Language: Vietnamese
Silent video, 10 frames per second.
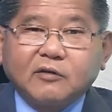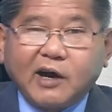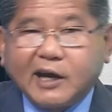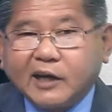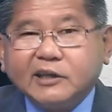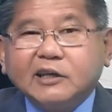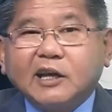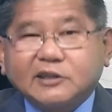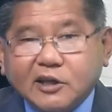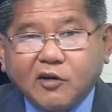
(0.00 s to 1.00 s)
hoặc gần như
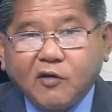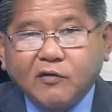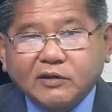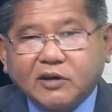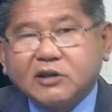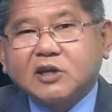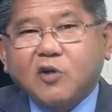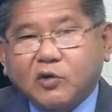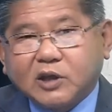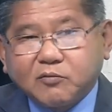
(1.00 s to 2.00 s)
là zero nếu nói
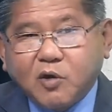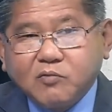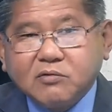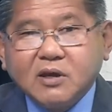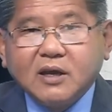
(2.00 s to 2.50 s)
zero thì không đúng